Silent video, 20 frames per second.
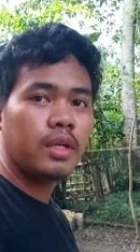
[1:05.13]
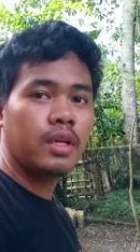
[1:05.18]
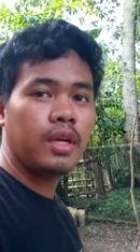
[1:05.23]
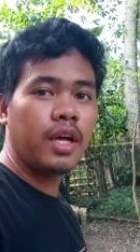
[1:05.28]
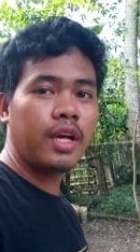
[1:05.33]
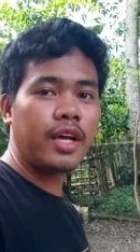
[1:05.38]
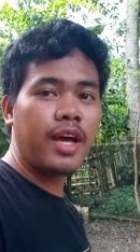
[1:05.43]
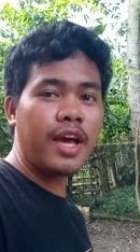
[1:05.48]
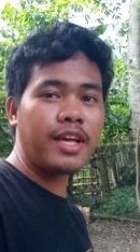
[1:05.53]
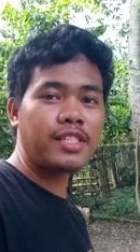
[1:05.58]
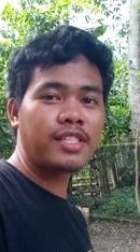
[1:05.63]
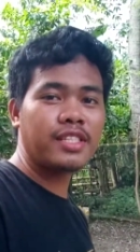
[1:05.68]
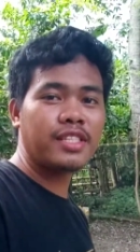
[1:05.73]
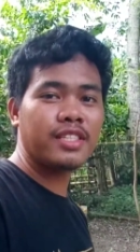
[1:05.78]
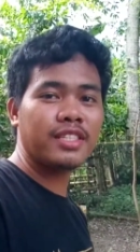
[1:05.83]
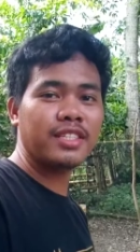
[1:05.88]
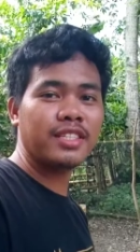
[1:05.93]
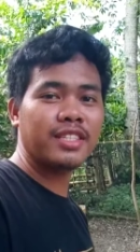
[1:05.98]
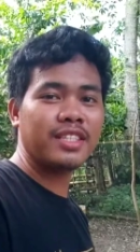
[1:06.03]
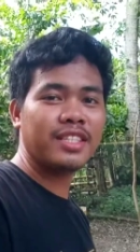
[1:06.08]
Hey guys.
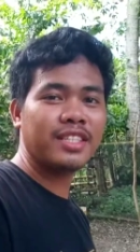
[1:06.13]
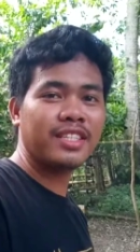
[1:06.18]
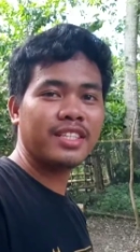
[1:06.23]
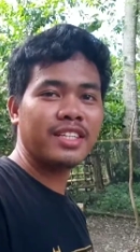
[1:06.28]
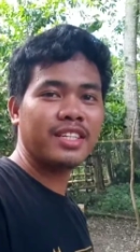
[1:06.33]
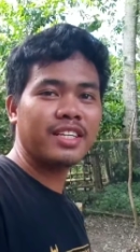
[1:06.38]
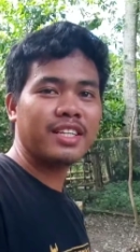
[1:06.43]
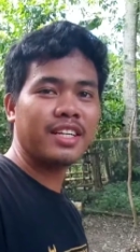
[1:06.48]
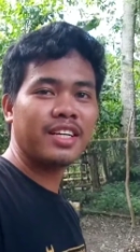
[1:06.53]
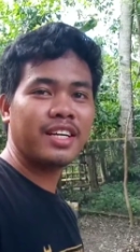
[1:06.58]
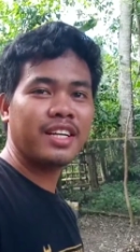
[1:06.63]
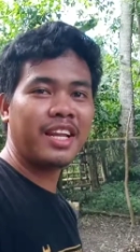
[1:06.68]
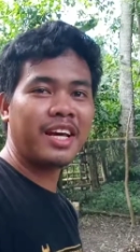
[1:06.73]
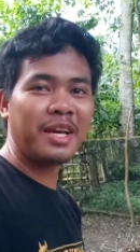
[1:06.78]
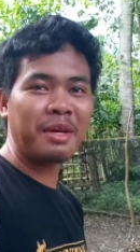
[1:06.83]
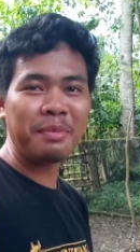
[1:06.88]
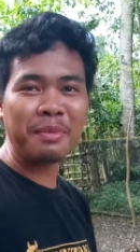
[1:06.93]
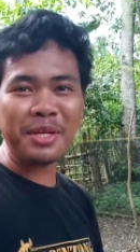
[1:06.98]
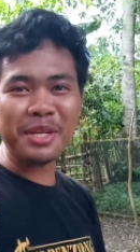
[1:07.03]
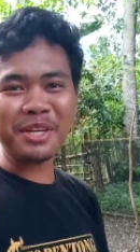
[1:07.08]

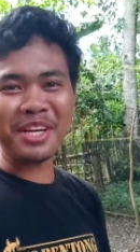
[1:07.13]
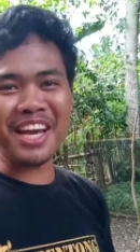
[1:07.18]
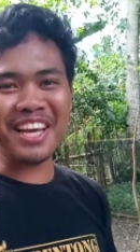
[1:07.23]
Lagi video